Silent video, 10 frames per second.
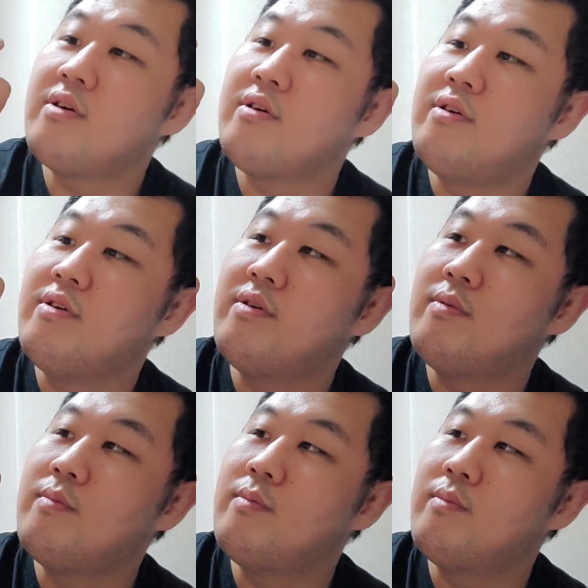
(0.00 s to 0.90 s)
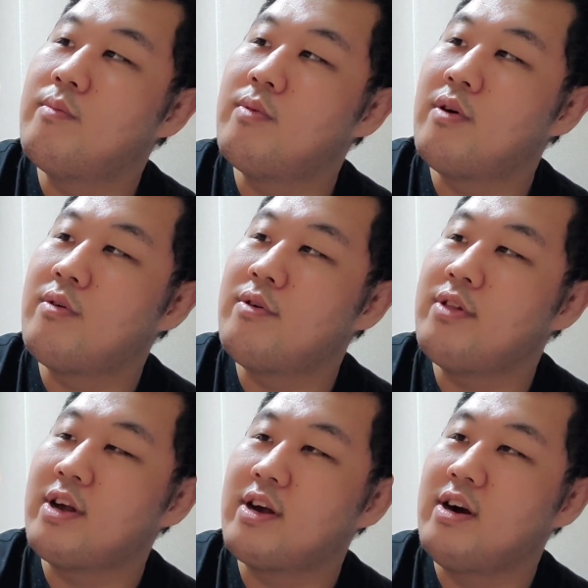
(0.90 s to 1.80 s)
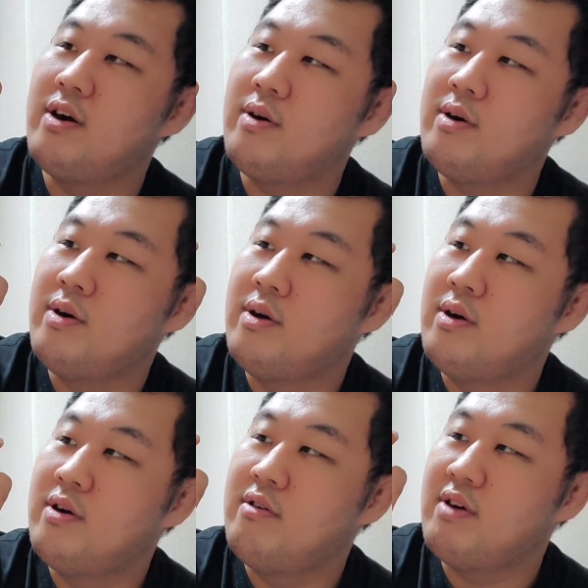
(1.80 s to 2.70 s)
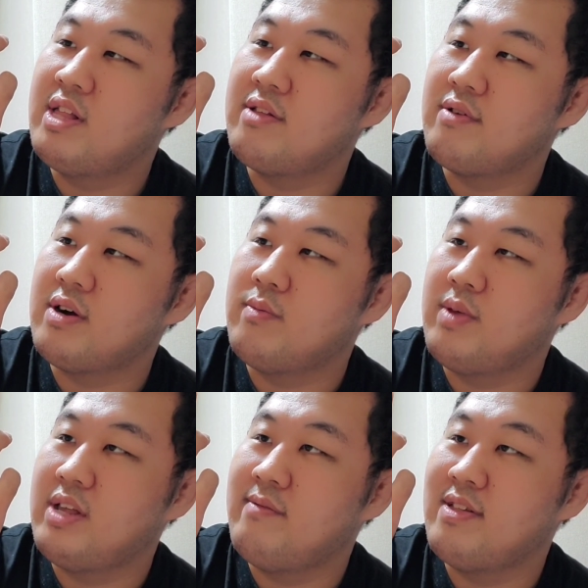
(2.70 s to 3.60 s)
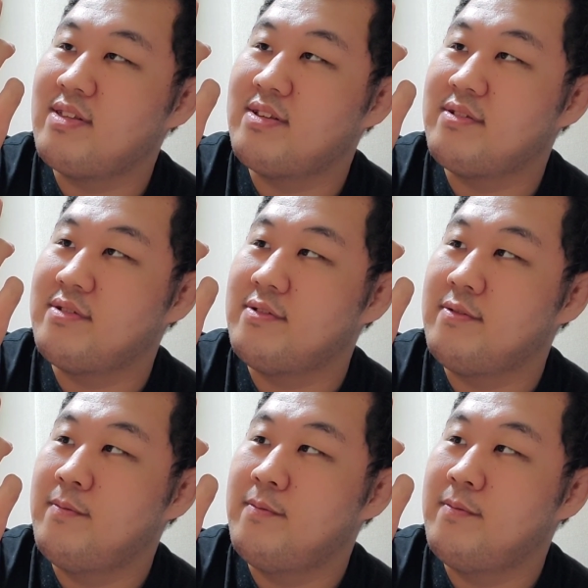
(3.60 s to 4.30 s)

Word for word: うーん。僕こういうなんか、技とかも見てますけど、